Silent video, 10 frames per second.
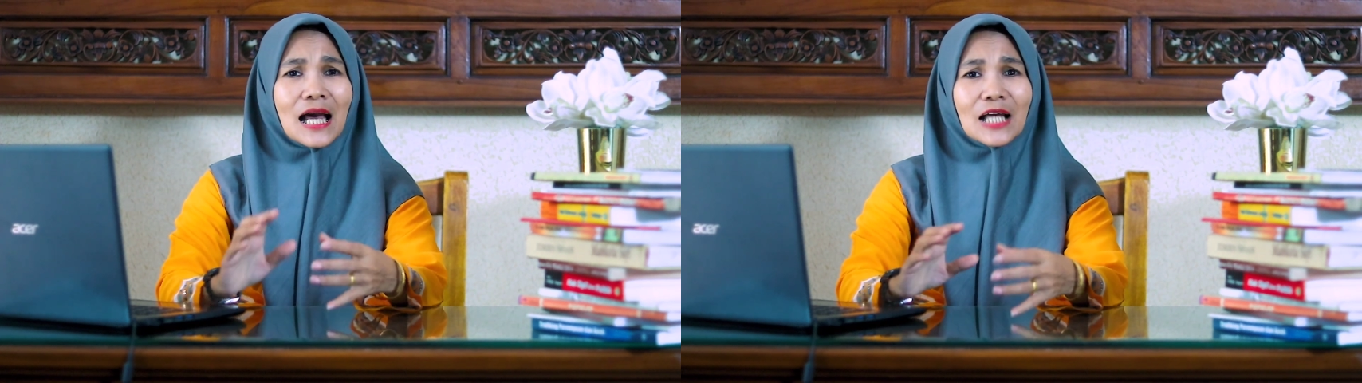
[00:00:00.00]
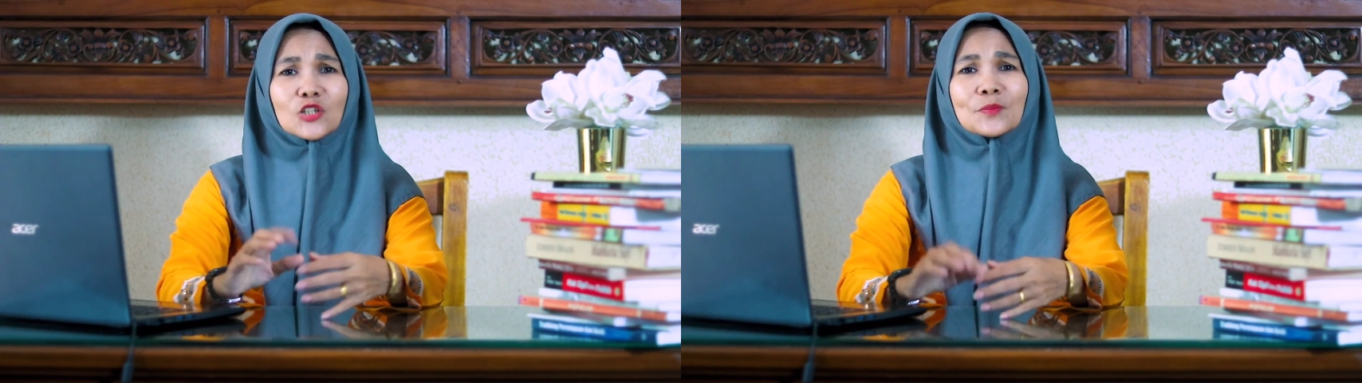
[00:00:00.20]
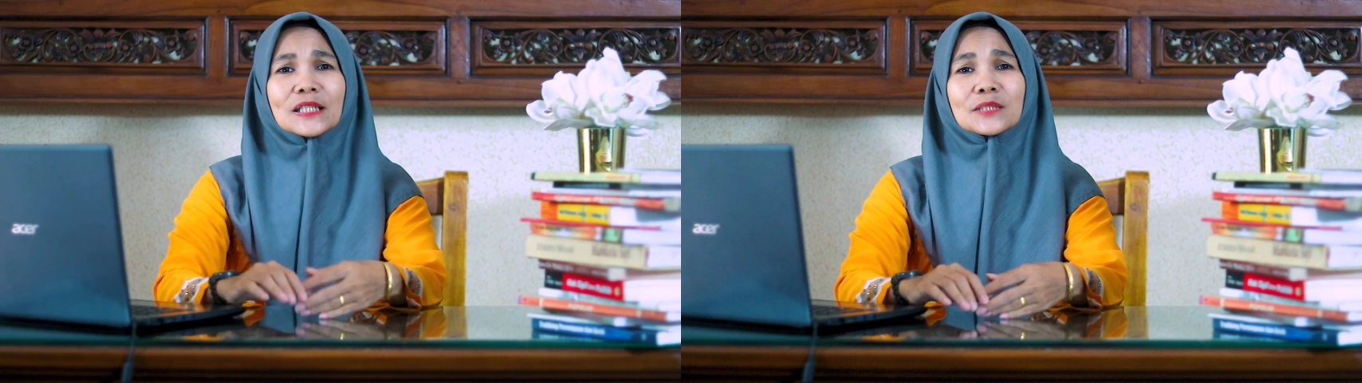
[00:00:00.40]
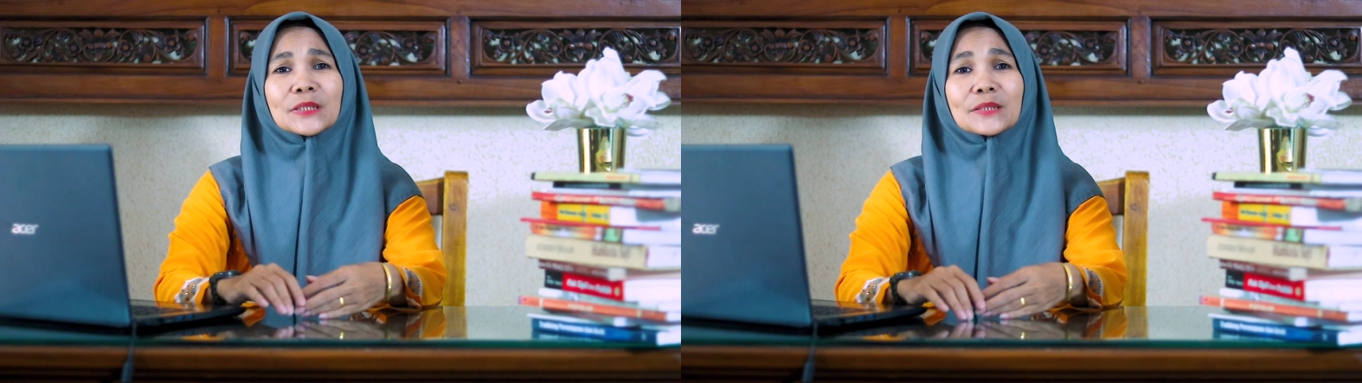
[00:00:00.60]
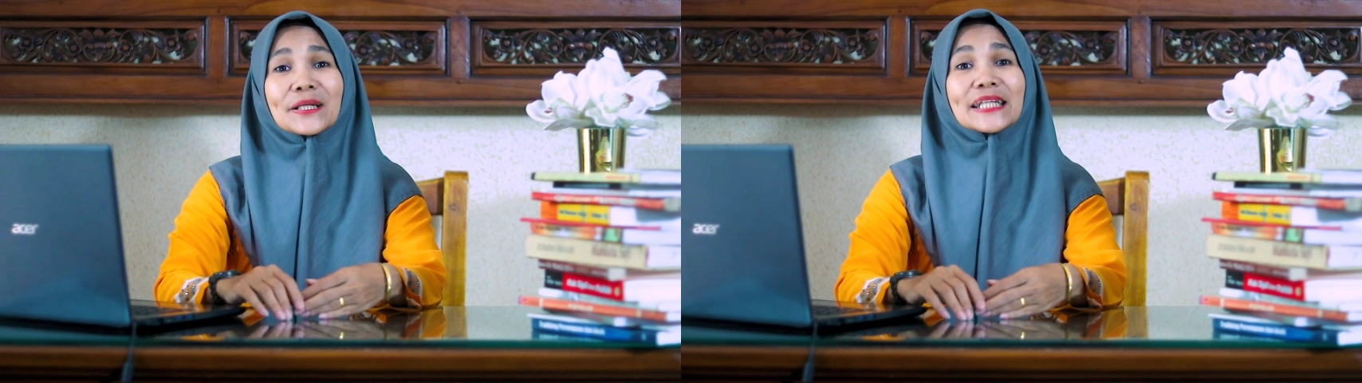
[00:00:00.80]
atau bagi
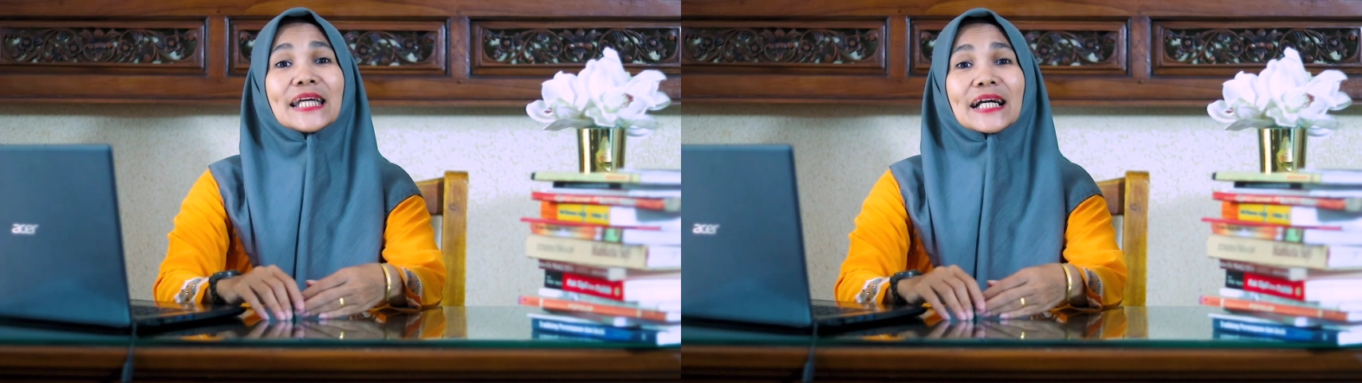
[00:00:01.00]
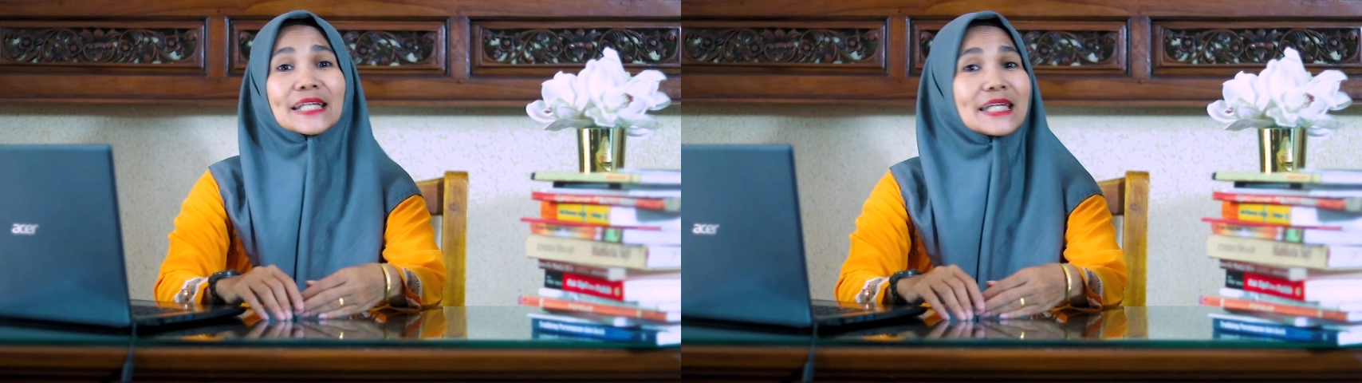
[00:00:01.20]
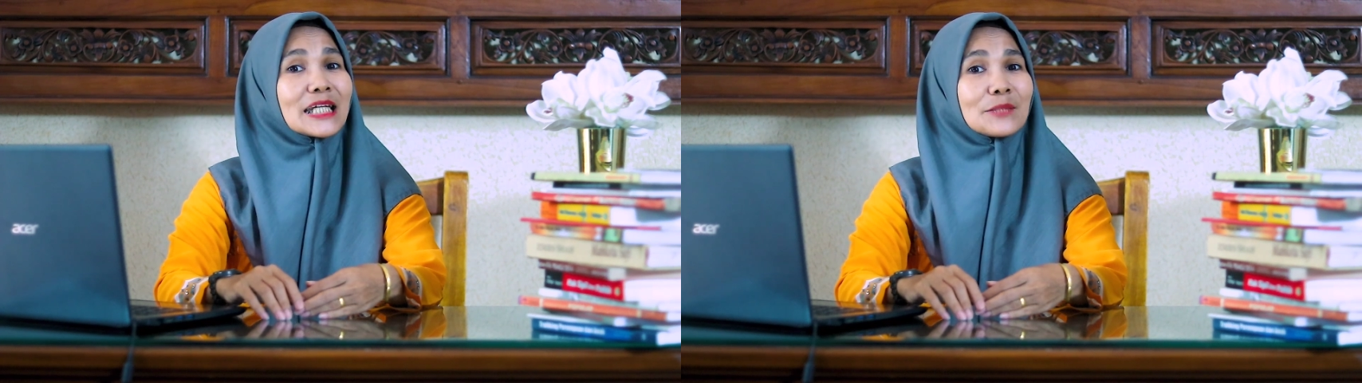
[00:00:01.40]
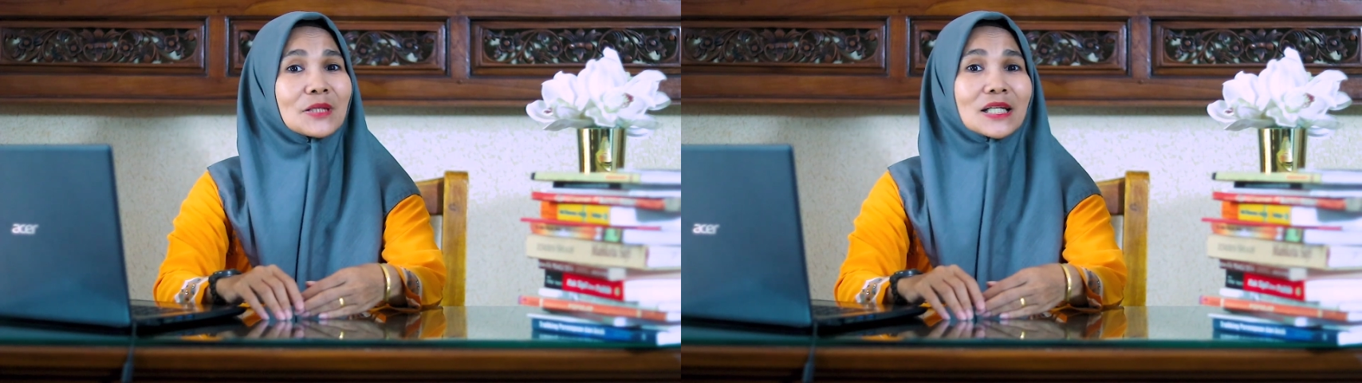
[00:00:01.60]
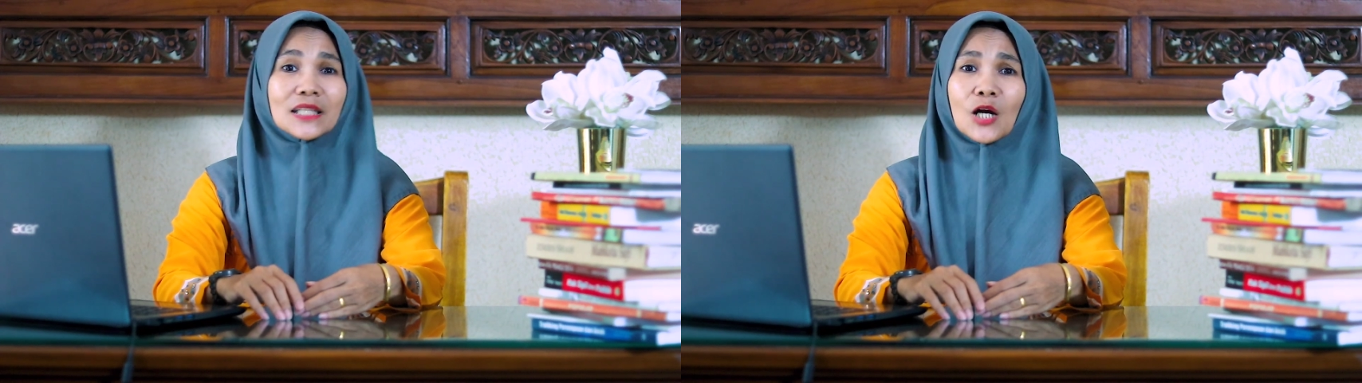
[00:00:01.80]
teman-teman yang
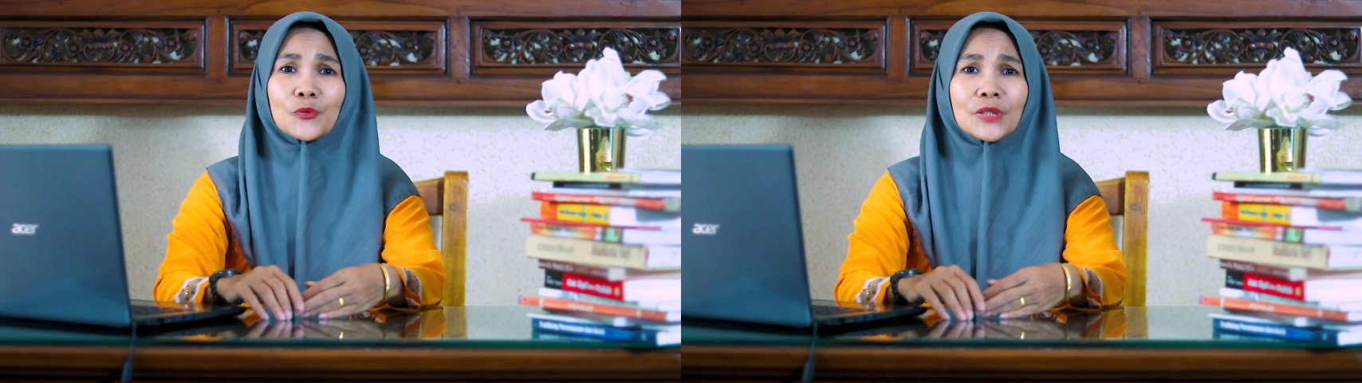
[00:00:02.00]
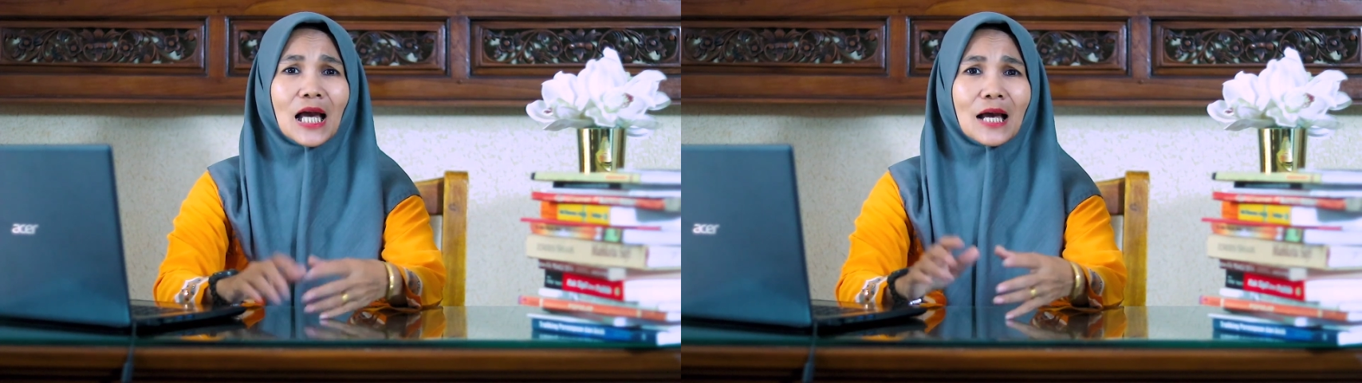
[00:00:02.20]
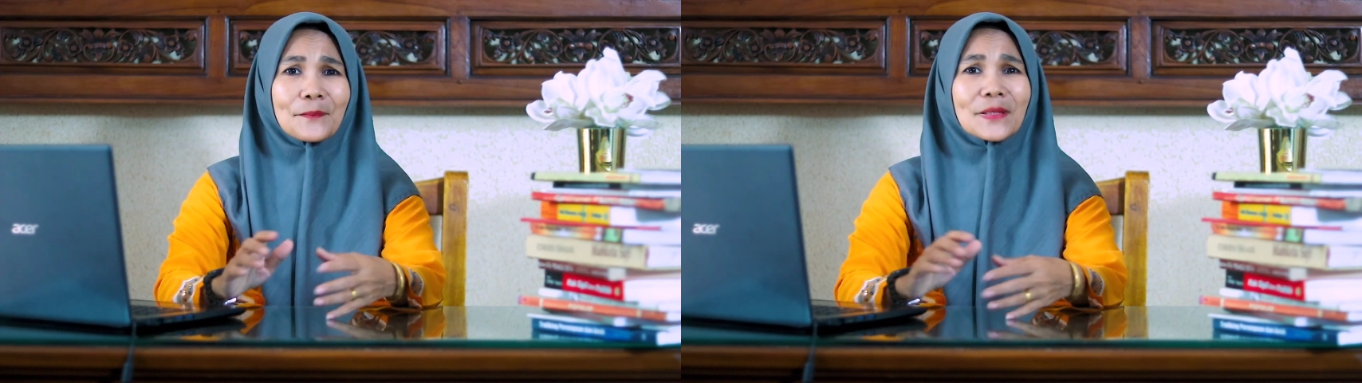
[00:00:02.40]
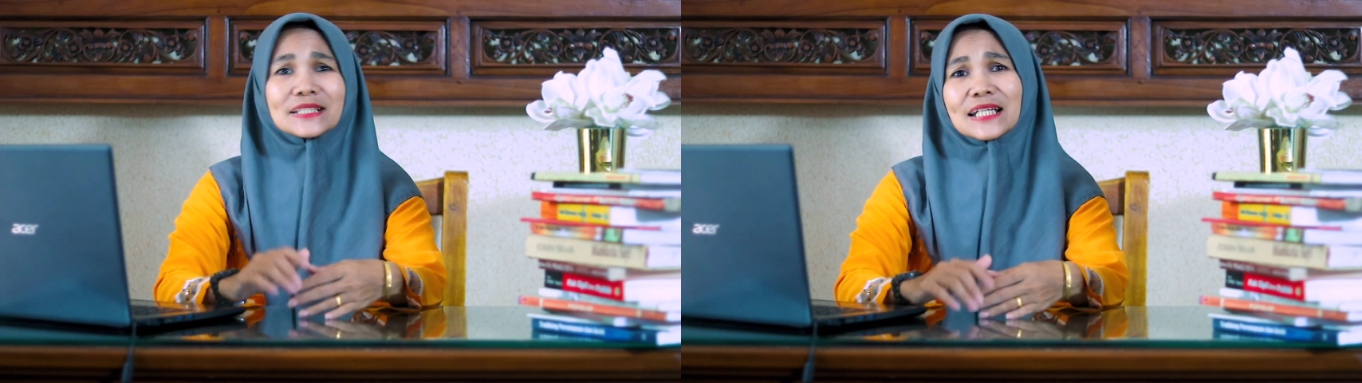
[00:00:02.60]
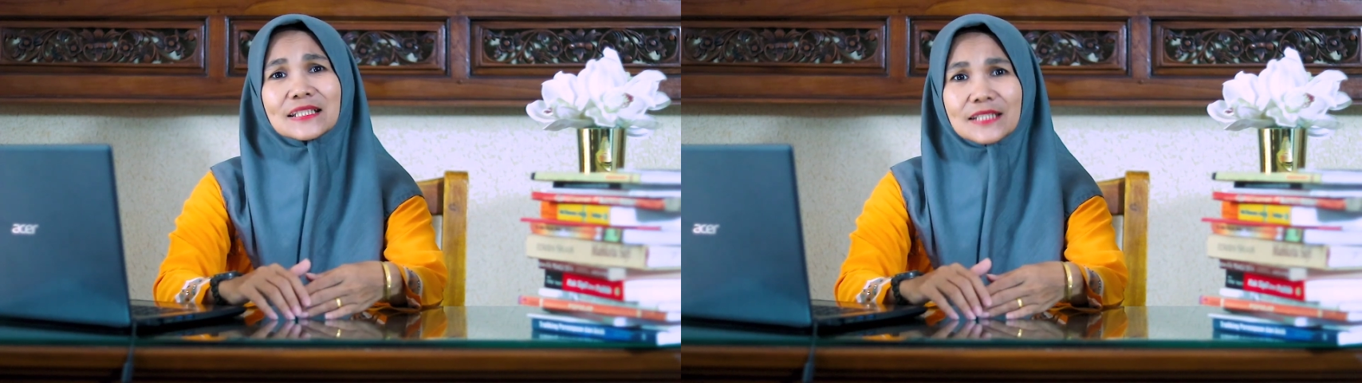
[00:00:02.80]
ingin mengetahui
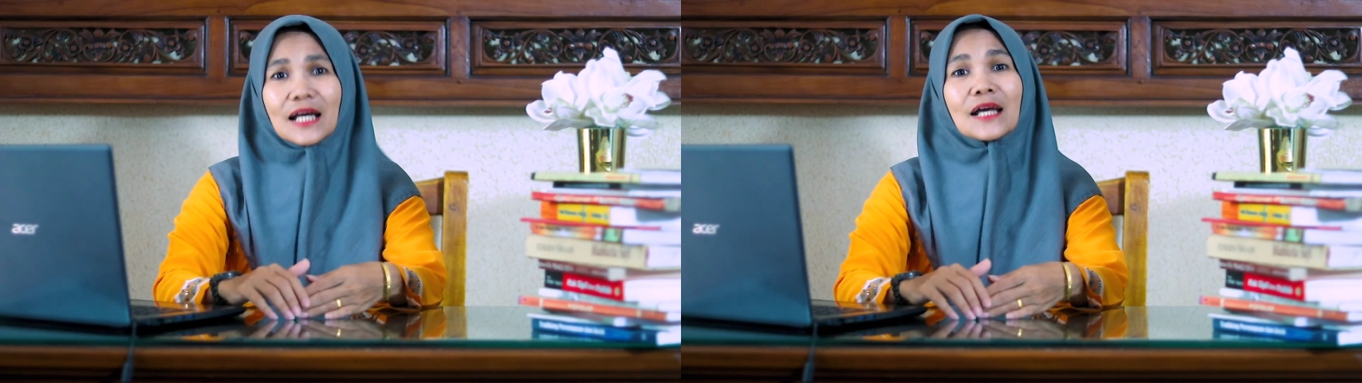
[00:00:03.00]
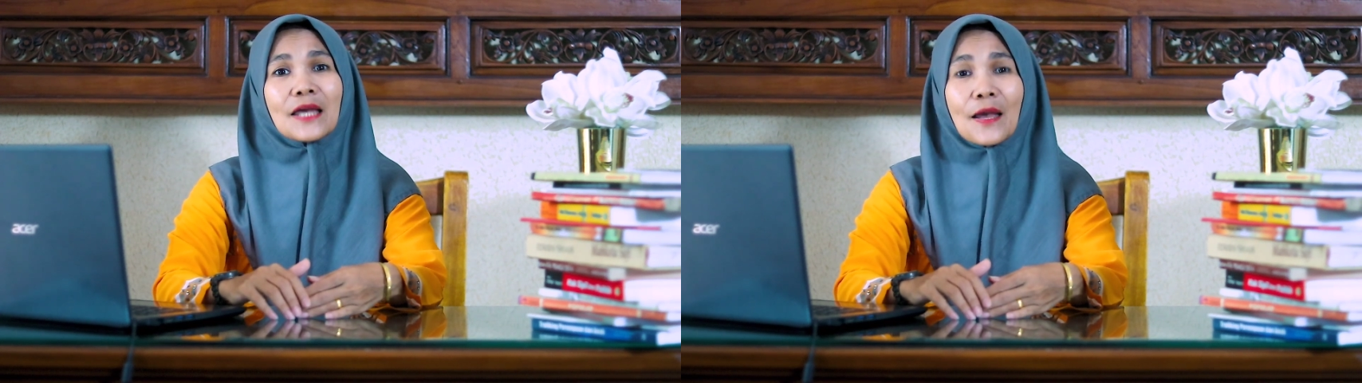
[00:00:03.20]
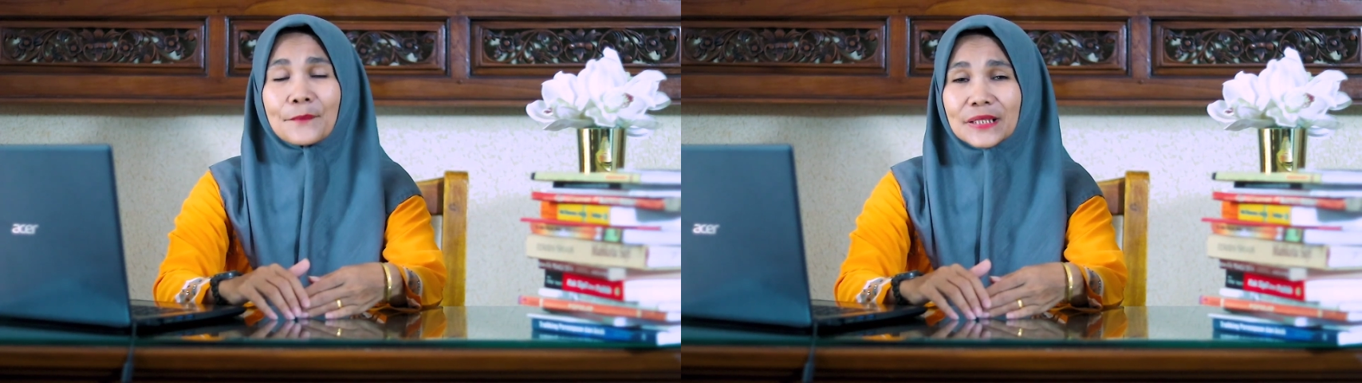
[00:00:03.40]
apa saja